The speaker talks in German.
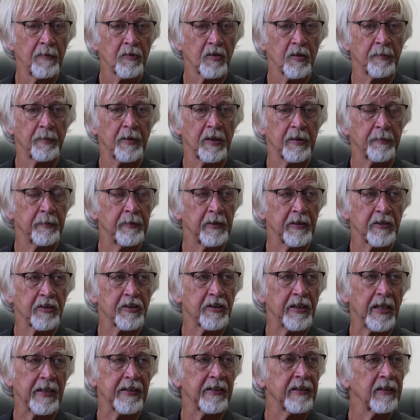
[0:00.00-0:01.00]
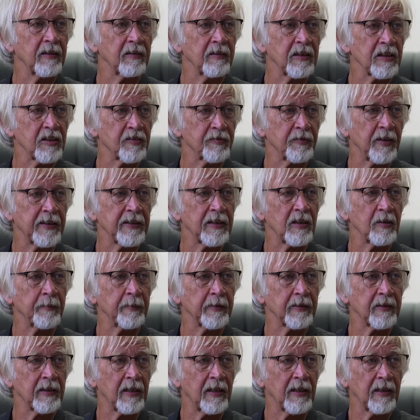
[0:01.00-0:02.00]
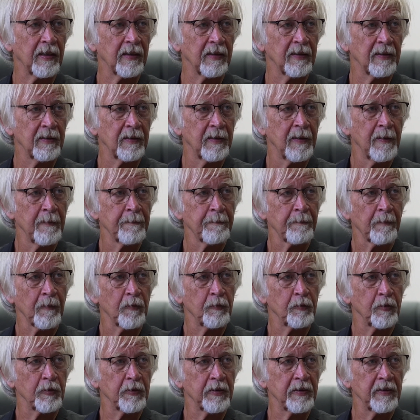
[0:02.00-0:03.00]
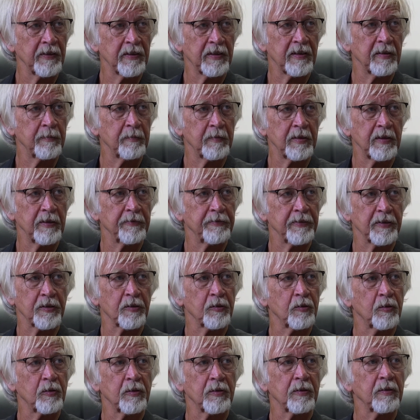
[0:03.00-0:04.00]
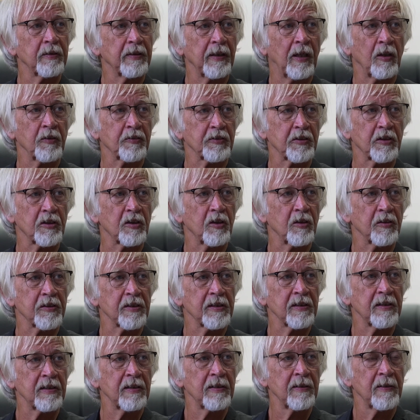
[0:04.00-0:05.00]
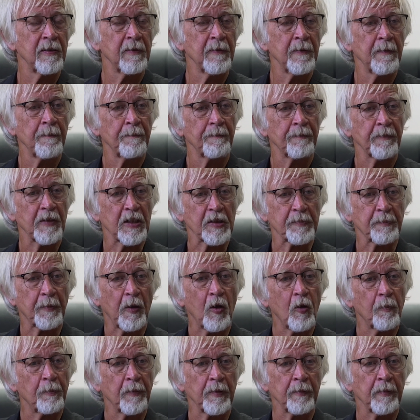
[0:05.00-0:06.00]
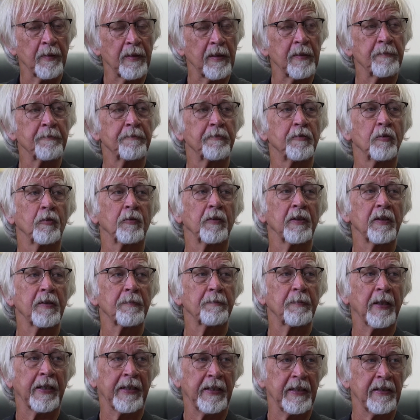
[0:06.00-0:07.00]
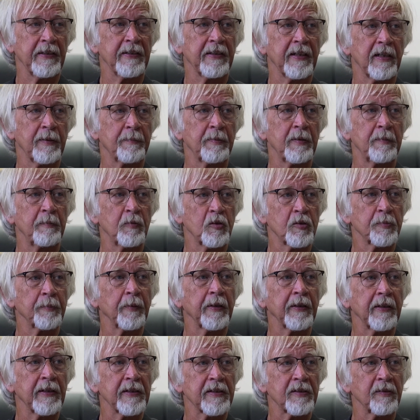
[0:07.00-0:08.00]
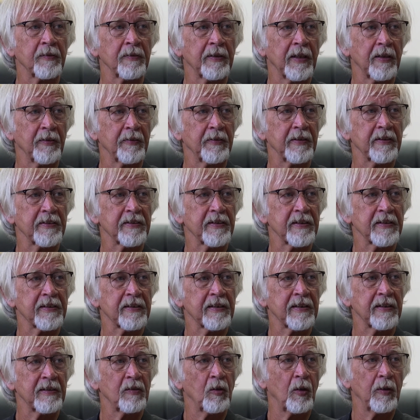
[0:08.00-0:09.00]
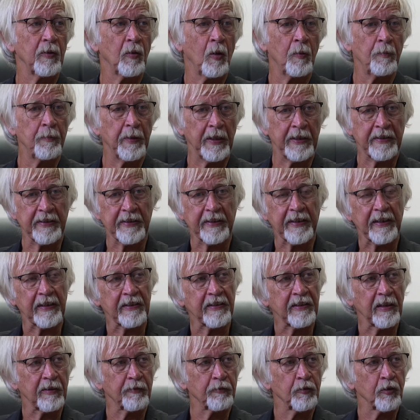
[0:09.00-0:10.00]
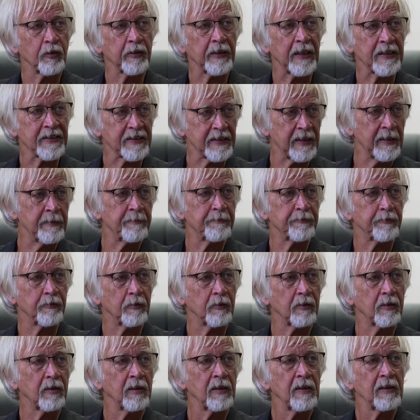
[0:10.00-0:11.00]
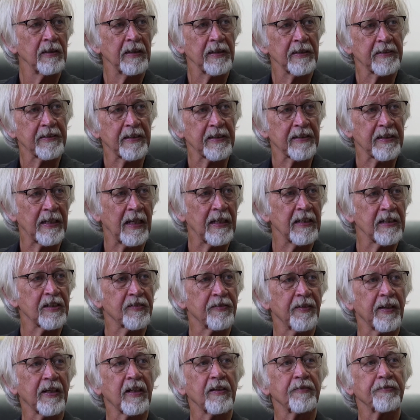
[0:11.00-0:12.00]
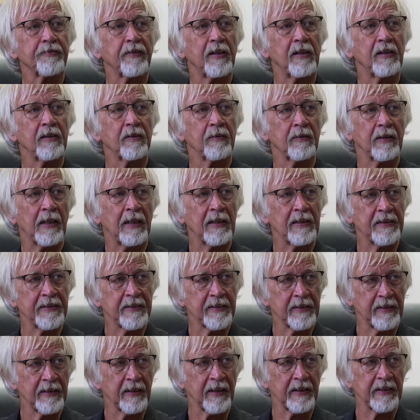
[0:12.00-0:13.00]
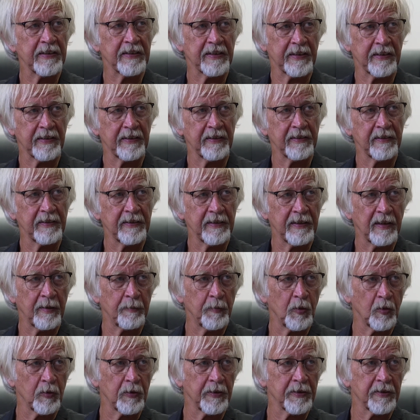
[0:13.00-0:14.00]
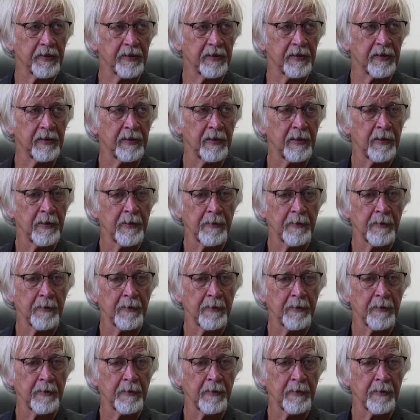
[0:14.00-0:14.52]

Zum Beispiel das Shedding, das Weiterübertragen, ja. wurde nicht im Tierversuch ausgeschlossen. Mhm. Das braucht man bei Impfungen nicht. Bei Gentherapie muss man das. Und dadurch, dass es Natürlich. umetikettiert wurde als Impfung, ist das alles weggefallen. Ah. All diese Risiken, die da möglich sind,